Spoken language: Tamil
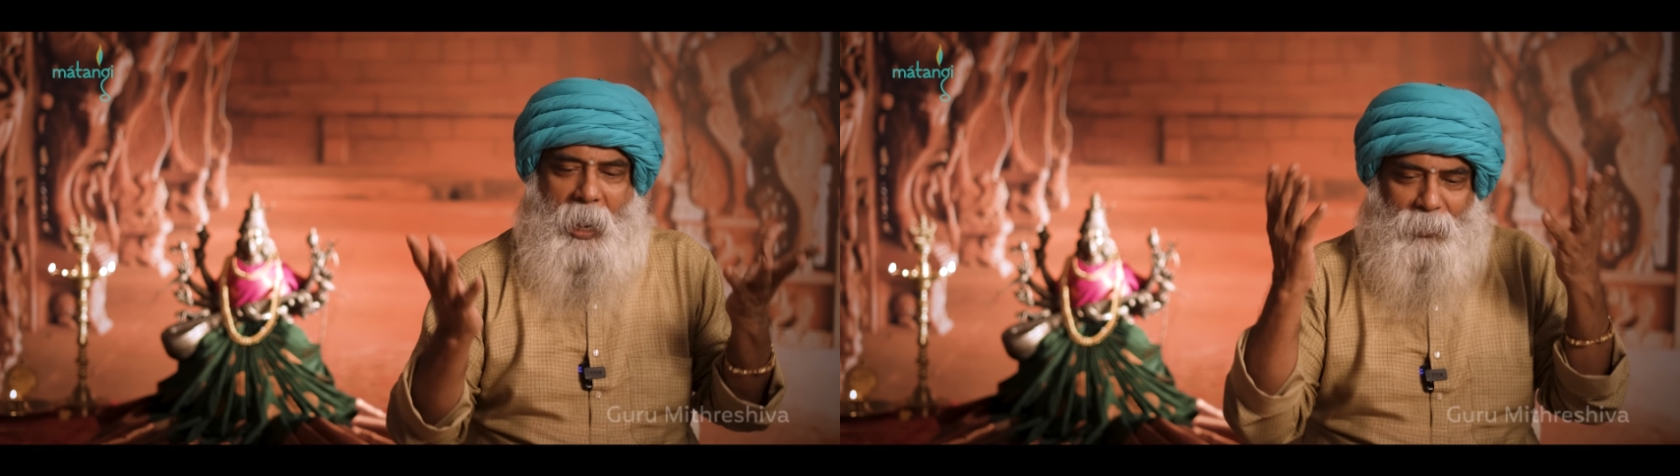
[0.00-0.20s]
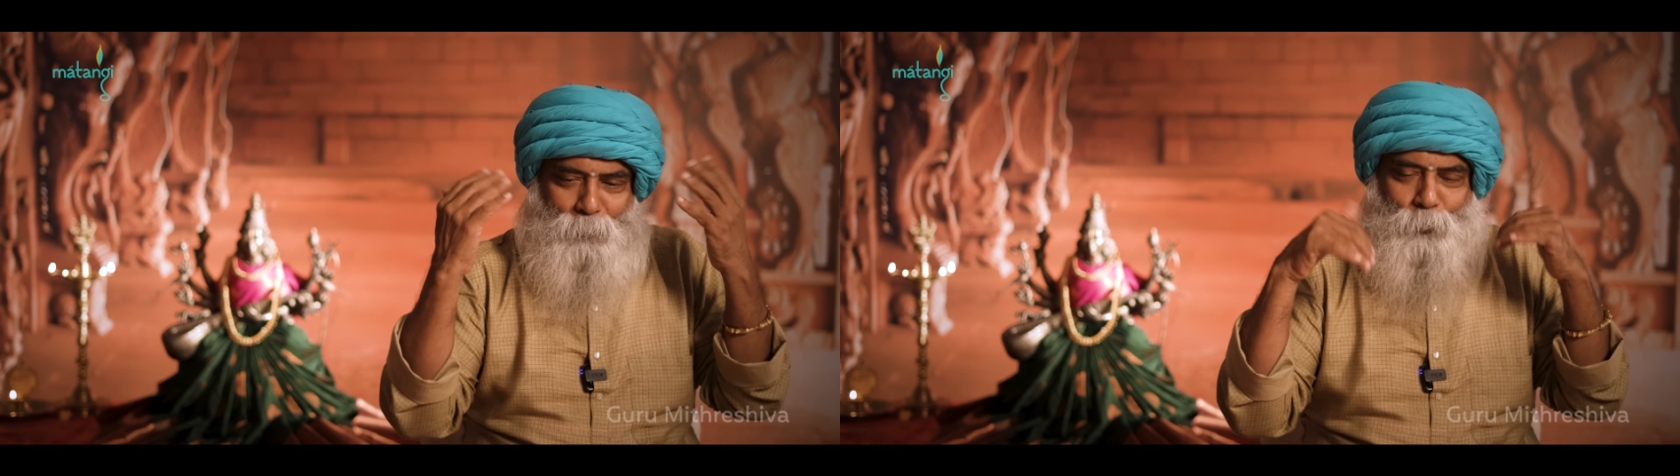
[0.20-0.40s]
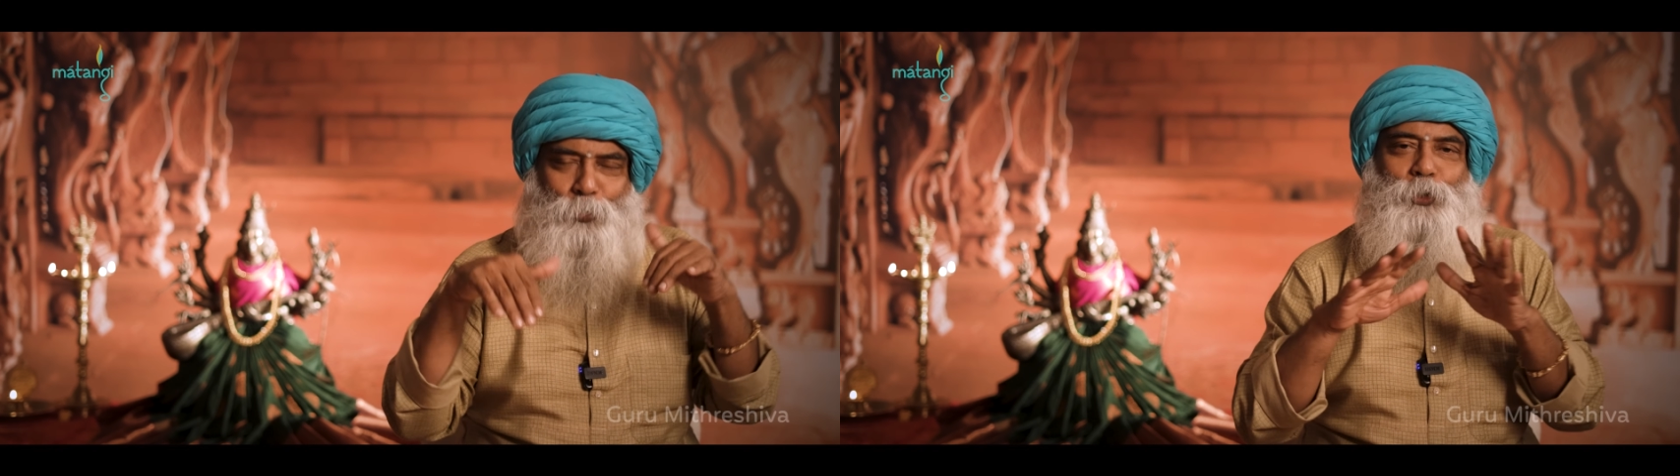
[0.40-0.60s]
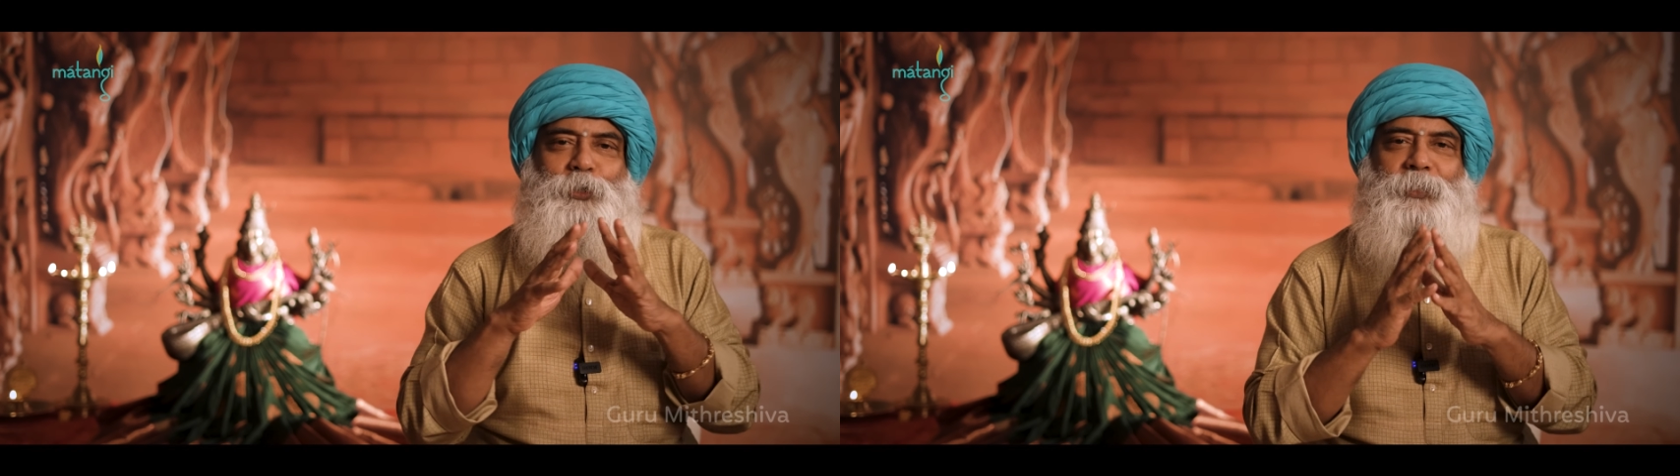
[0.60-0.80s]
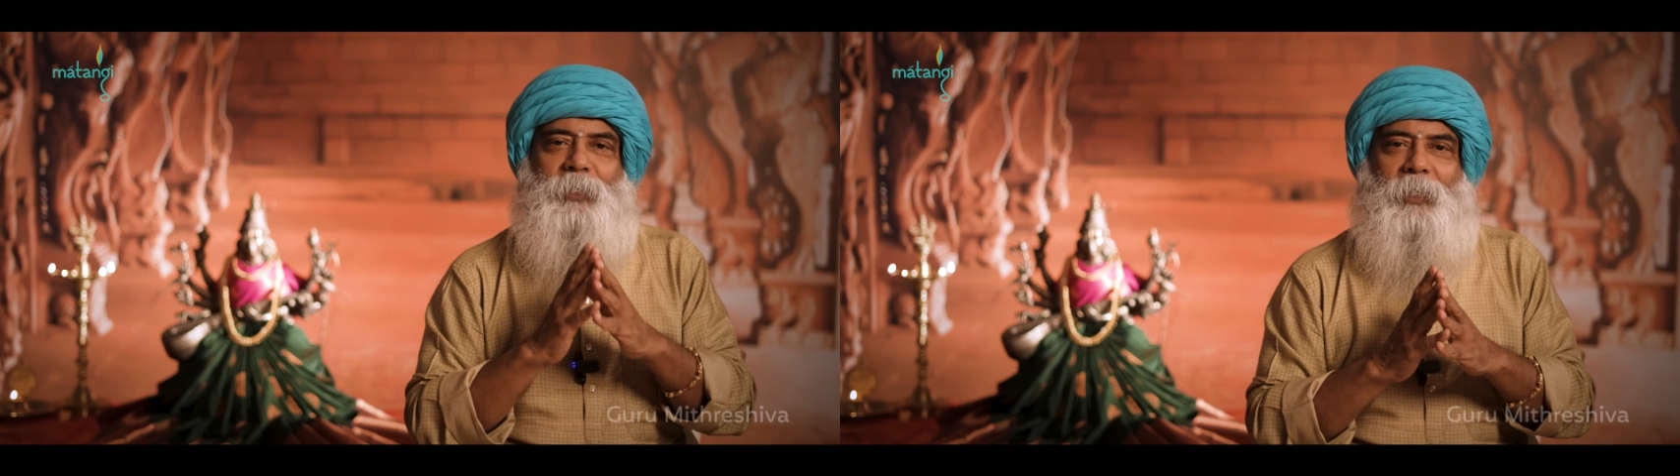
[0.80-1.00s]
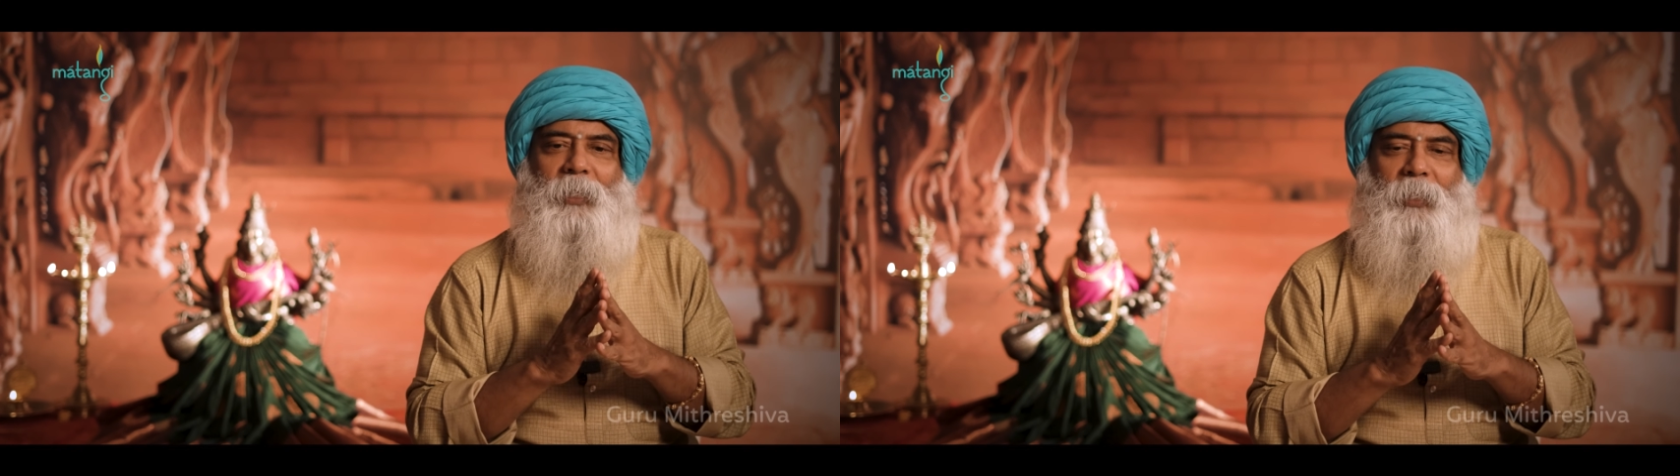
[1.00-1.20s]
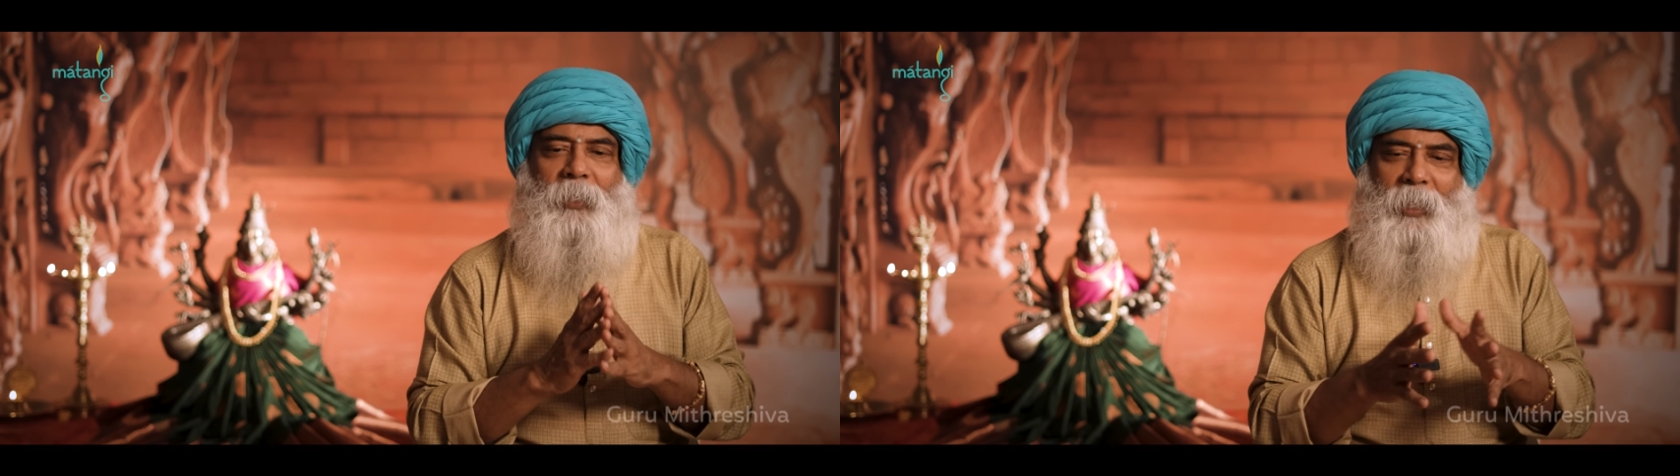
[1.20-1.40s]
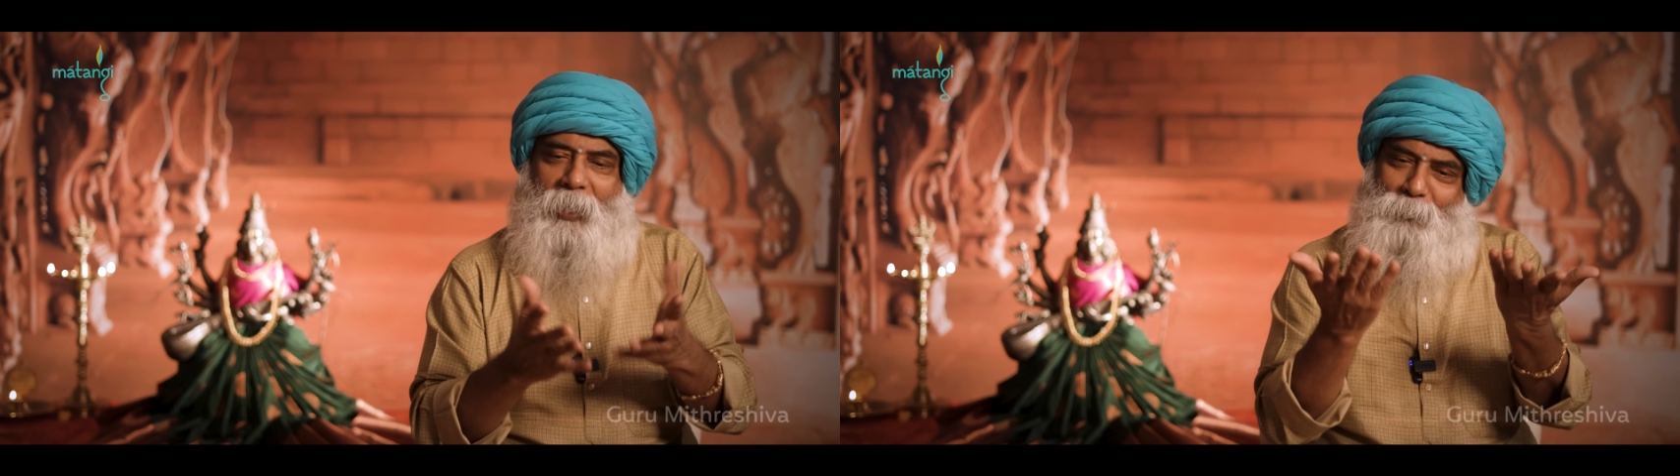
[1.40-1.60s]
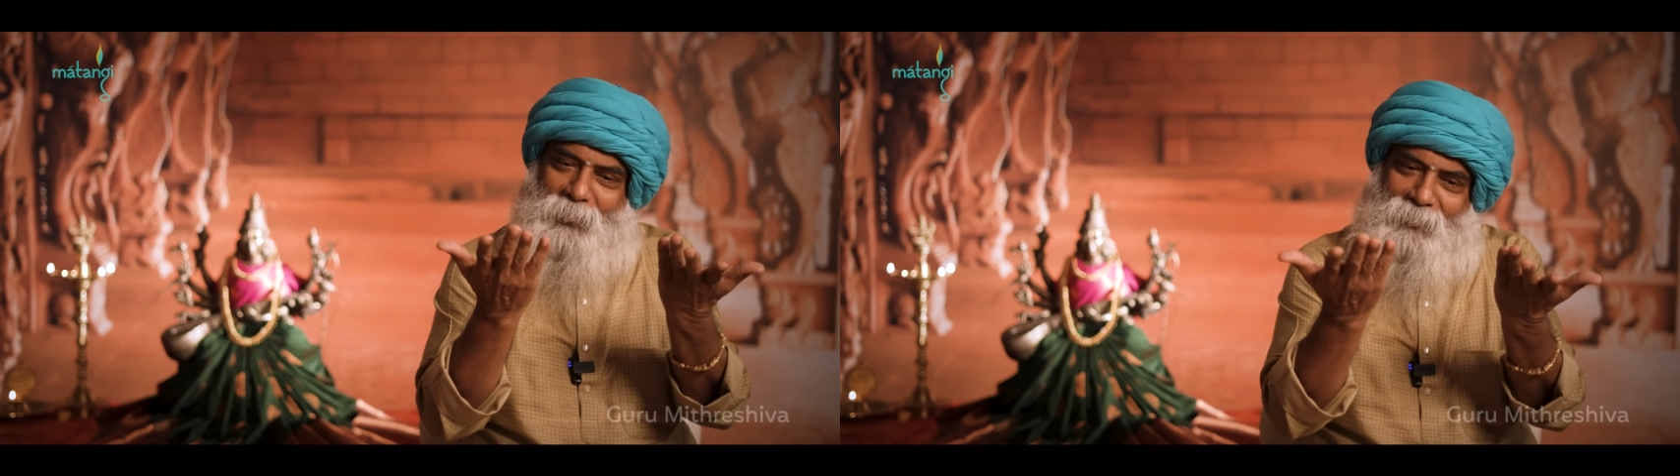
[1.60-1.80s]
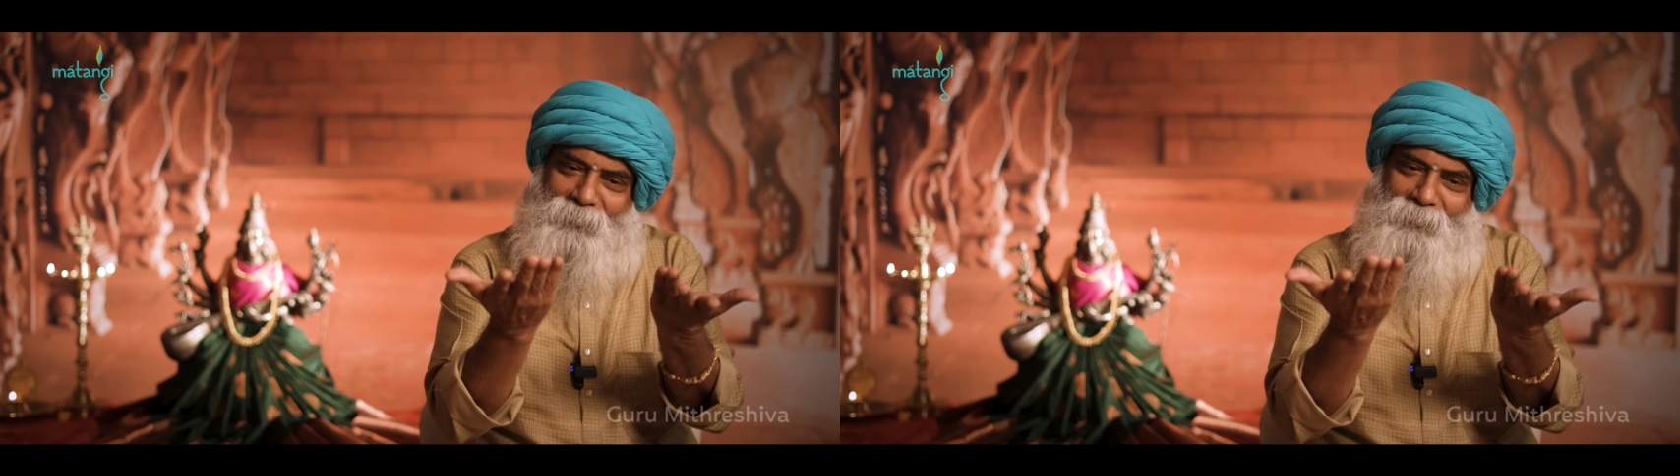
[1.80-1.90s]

அது புரிஞ்சிருச்சுன்னா அப்போ